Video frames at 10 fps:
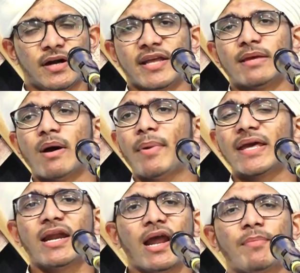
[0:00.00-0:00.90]
عندما
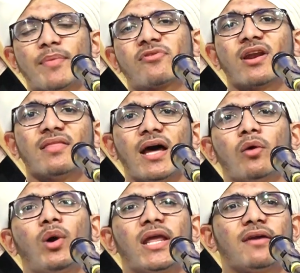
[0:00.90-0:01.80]
بين الحبيب صلى
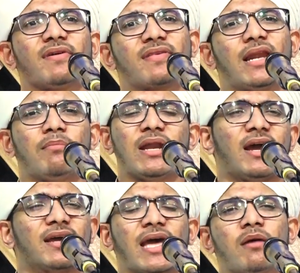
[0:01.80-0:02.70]
الله عليه وسلم
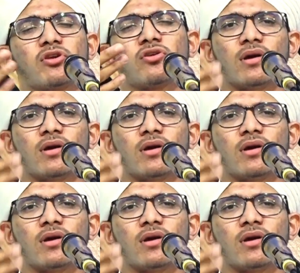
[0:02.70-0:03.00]
الأحكام